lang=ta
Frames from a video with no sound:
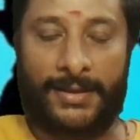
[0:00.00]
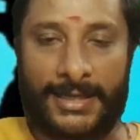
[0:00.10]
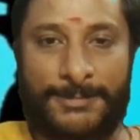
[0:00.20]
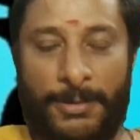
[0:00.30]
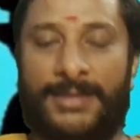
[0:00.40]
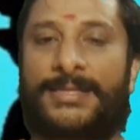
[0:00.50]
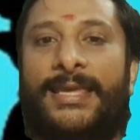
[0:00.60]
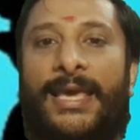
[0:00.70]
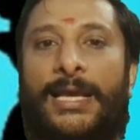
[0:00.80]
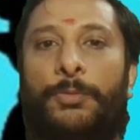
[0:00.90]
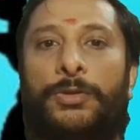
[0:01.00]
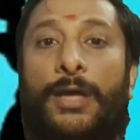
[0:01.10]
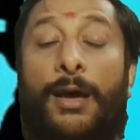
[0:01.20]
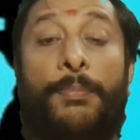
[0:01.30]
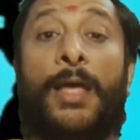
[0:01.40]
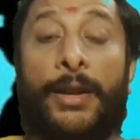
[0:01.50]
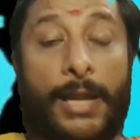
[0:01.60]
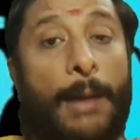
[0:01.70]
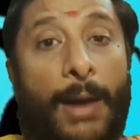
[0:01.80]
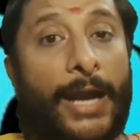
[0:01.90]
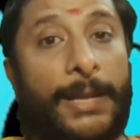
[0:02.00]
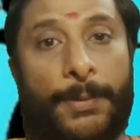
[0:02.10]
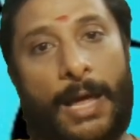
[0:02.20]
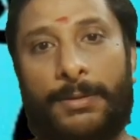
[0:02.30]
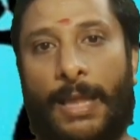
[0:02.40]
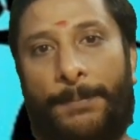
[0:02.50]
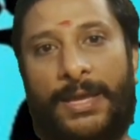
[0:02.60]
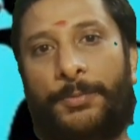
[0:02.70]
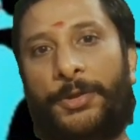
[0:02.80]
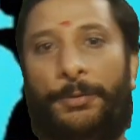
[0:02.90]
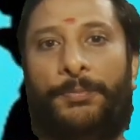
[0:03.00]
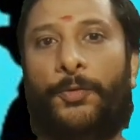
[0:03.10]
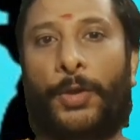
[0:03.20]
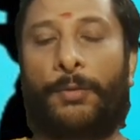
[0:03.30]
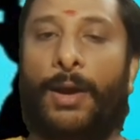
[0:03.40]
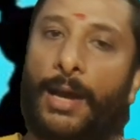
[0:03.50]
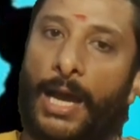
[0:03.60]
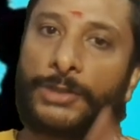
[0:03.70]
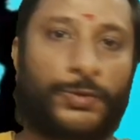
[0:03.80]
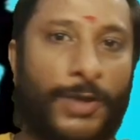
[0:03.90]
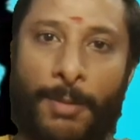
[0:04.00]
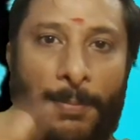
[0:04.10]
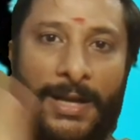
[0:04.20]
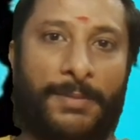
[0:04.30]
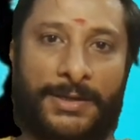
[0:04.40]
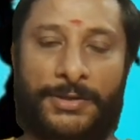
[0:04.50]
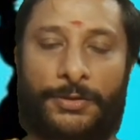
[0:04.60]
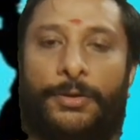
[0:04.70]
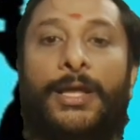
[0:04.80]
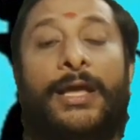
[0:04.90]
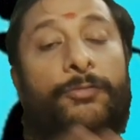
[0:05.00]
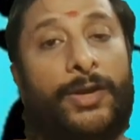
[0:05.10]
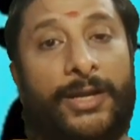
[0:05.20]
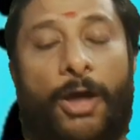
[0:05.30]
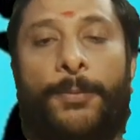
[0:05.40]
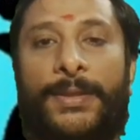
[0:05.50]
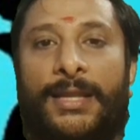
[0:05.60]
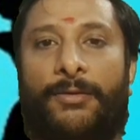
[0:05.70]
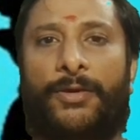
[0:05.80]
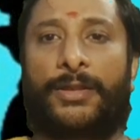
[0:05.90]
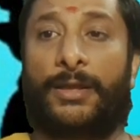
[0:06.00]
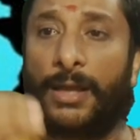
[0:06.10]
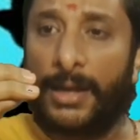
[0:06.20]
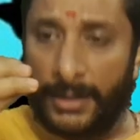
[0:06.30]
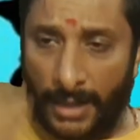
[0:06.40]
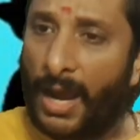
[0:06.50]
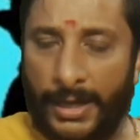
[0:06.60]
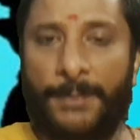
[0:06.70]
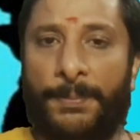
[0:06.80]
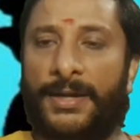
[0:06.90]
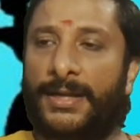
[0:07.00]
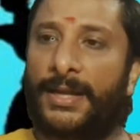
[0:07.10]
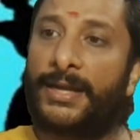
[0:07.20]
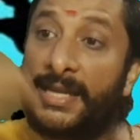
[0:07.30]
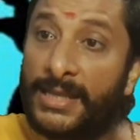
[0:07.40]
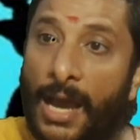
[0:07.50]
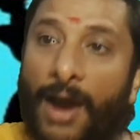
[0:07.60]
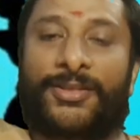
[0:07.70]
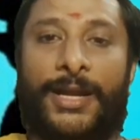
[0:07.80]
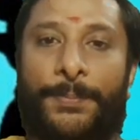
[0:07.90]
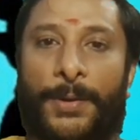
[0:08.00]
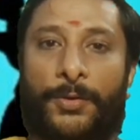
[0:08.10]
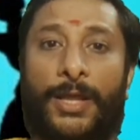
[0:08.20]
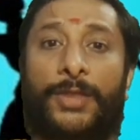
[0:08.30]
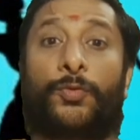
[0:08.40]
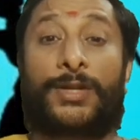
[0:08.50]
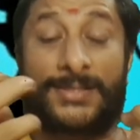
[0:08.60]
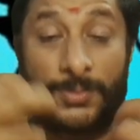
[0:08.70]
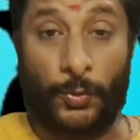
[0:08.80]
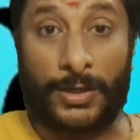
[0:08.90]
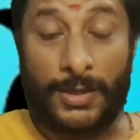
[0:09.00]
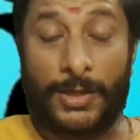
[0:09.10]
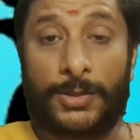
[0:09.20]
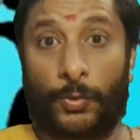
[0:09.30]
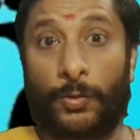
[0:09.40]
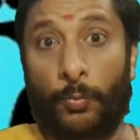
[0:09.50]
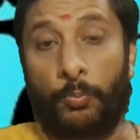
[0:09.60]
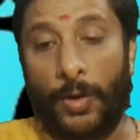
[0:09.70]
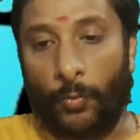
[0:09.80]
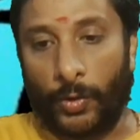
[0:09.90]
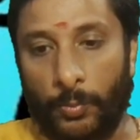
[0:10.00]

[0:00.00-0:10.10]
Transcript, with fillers: எக்ஸ்பீரியன்ஸை கேட்கும் போது தான் நாம் அடிப்படாமல் தப்பிக்க முடியும் ஓகேவா அதுவும் நம்ம பண்ண மாட்டேன்றோம் ரெண்டாவது பார்த்தீங்கன்னா வந்து நான் அடிபட்டுட்டேன் நீயாவது அடிப்படக்கூடாதுன்னு ஒரு ஒரு ஒரு